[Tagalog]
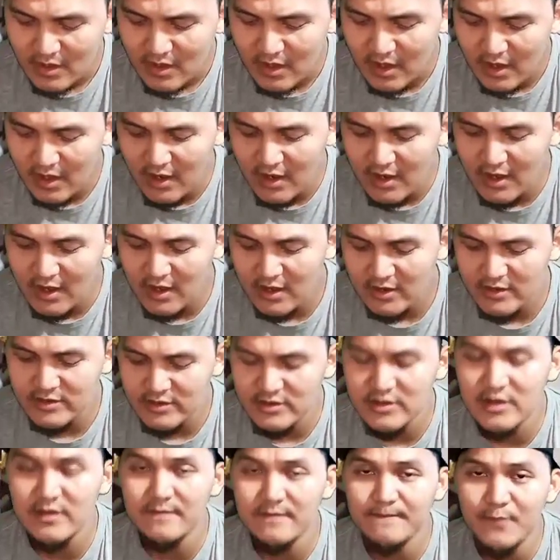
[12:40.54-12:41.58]
Ang
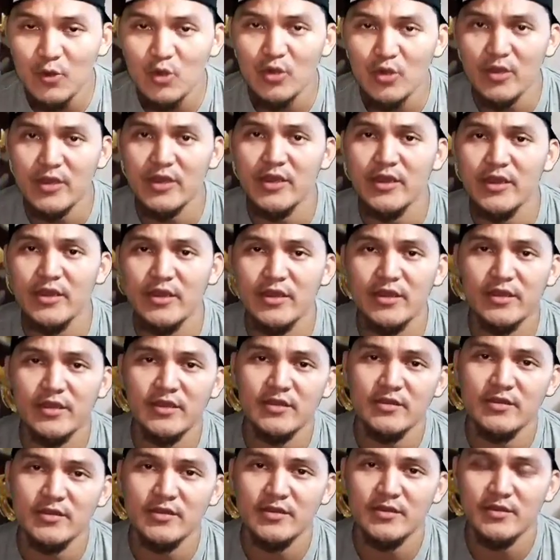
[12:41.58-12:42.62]
akin lang po eh,
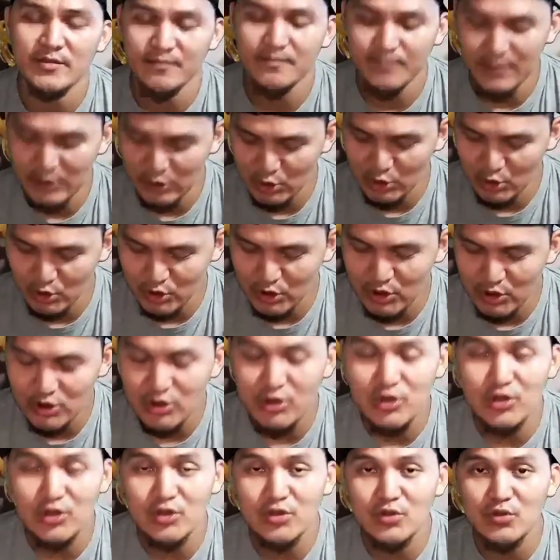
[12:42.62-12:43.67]
pindutin
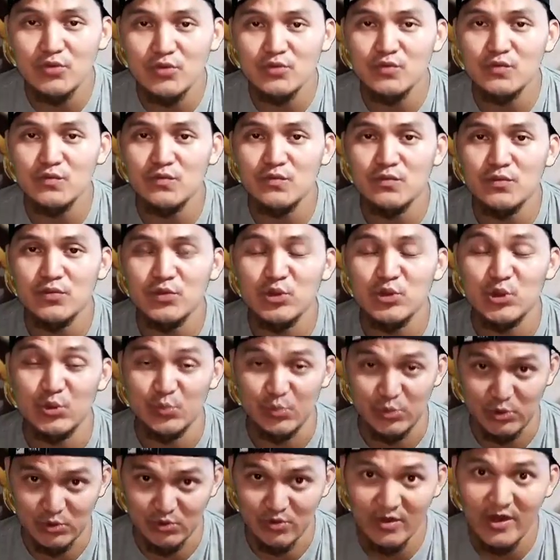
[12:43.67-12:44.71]
nyo yung
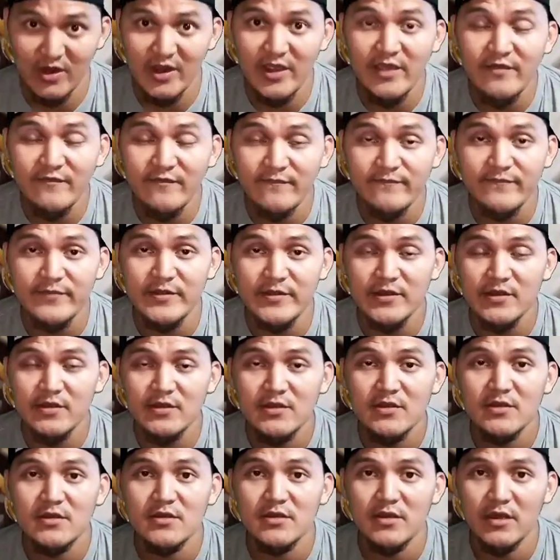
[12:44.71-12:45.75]
subscribe
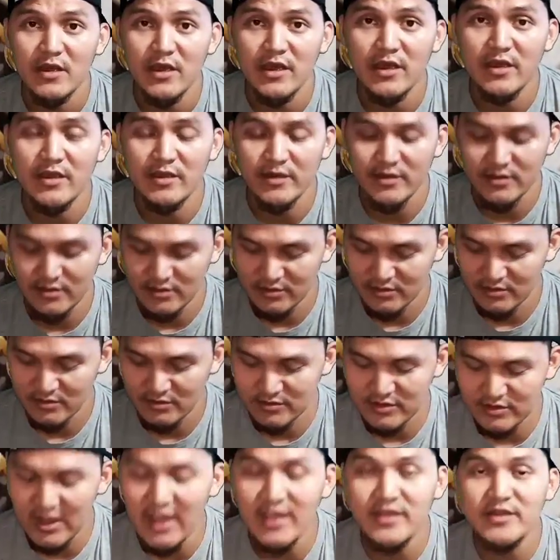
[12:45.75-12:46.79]
and
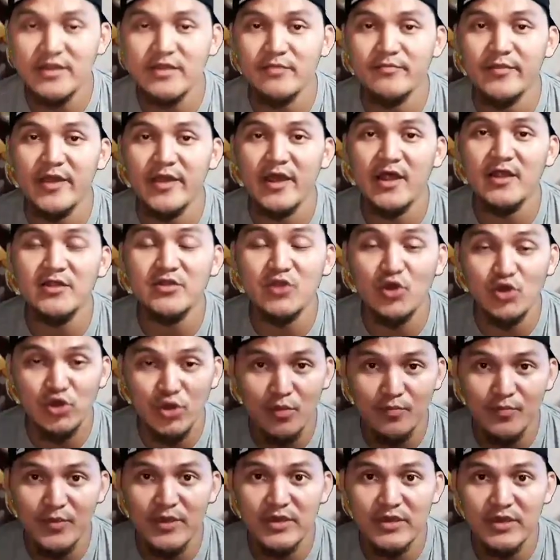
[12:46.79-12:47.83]
tiny bell
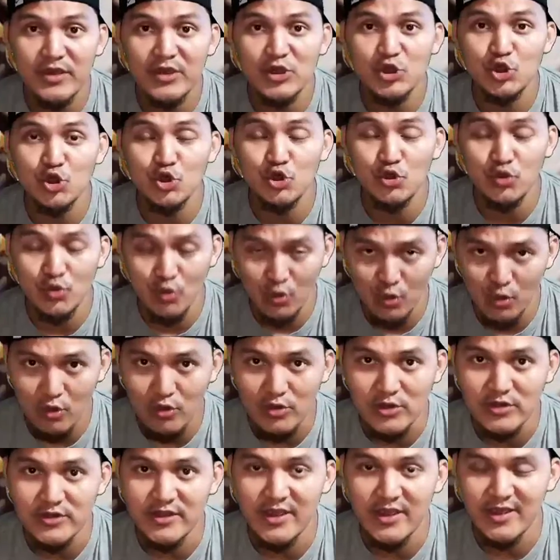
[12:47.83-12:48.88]
notification all
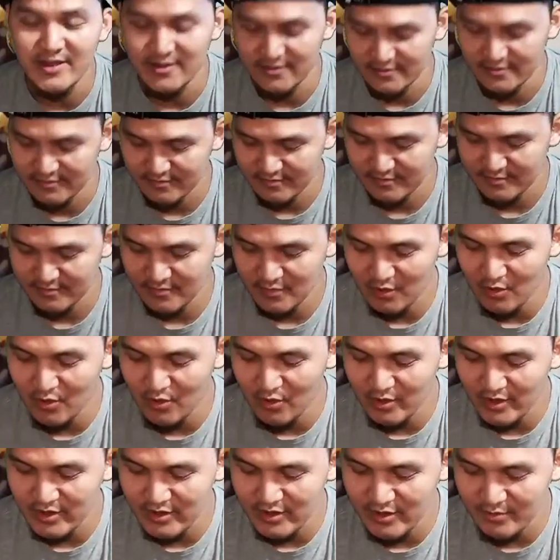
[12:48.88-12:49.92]
yan
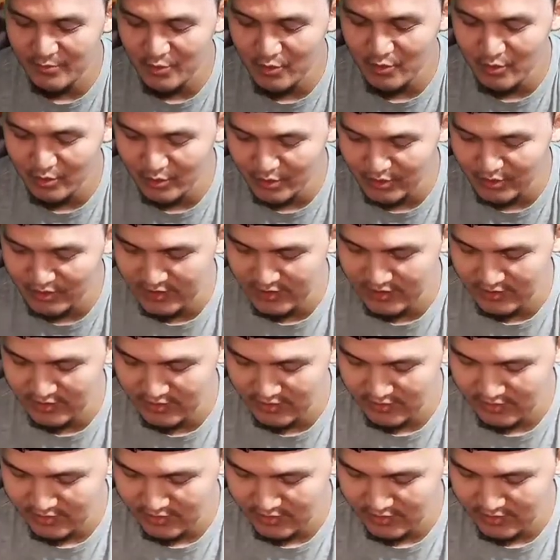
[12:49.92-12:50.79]
okay na po ako dyan